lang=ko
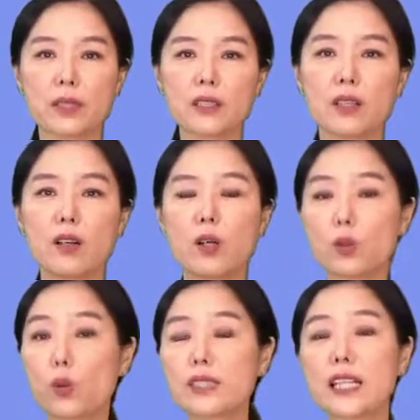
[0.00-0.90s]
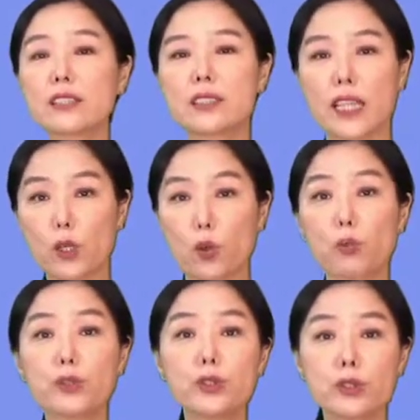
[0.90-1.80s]
해서 농장에서 제일
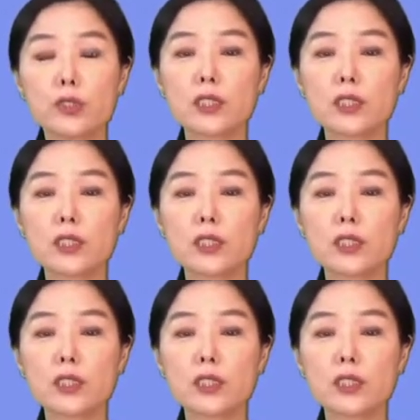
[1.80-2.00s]
높은